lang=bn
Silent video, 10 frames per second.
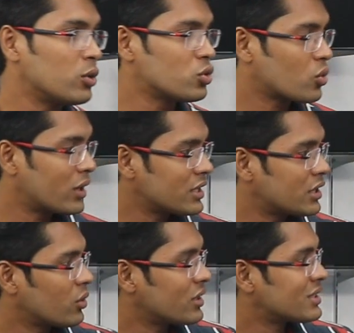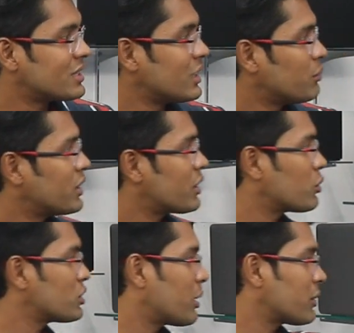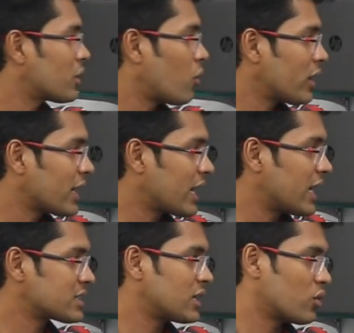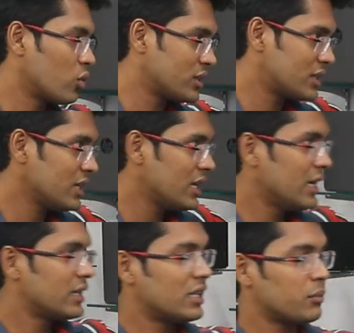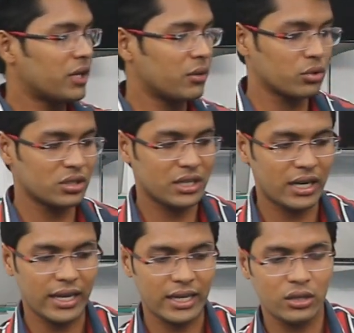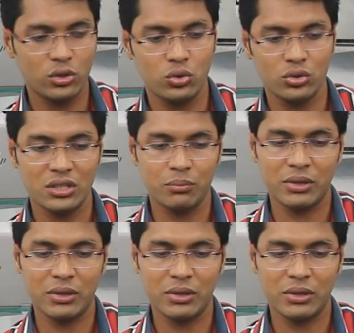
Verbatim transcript: হিউজ কোয়ান্টিটি রয়েছে থিঙ্কপ্যাডের মধ্যে আমাদের অনেক কালেকশন রয়েছে থিঙ্কপ্যাডের মধ্যে যারা একটু চিপ